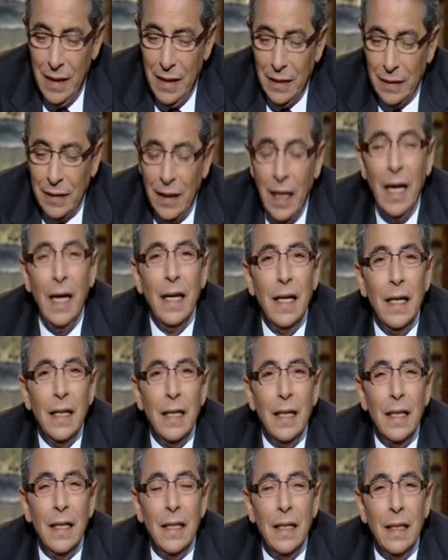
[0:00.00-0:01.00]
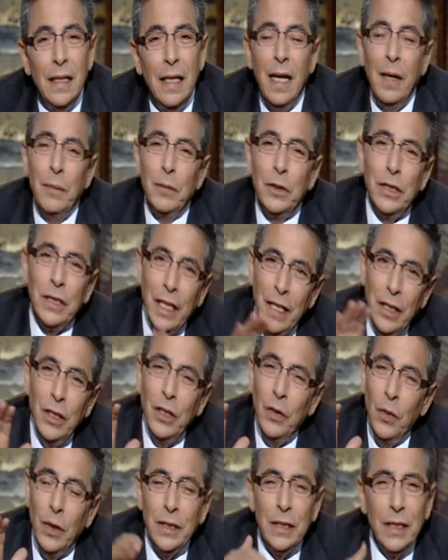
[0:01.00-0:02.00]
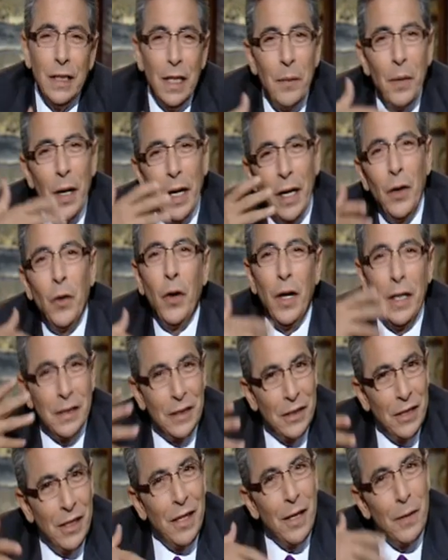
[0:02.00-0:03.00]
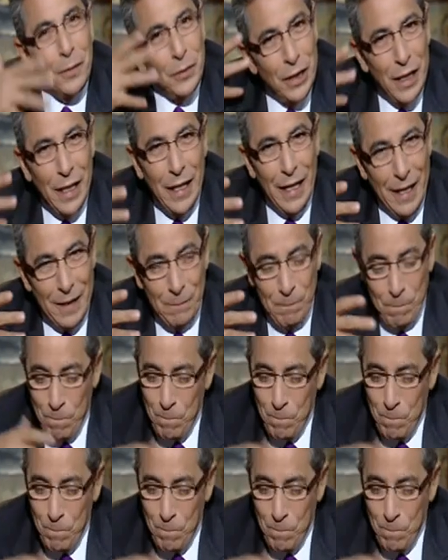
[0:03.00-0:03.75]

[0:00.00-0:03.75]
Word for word: ده لا مش تقريب دلوقتي ده انا بحكي لكم عن الزياره بشكل عام